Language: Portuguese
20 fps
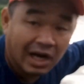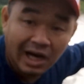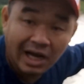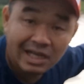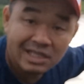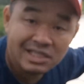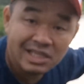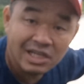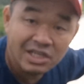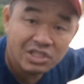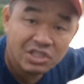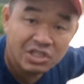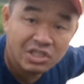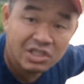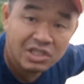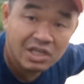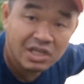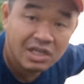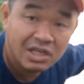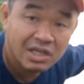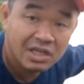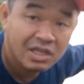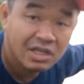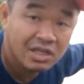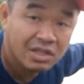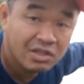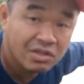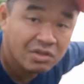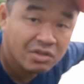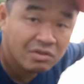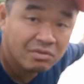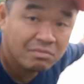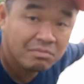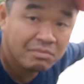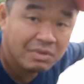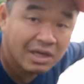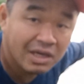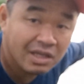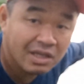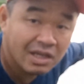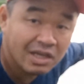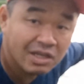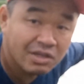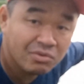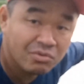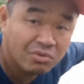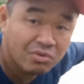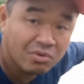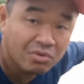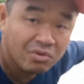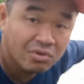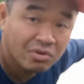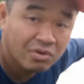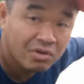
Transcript: a sardinha bem ali no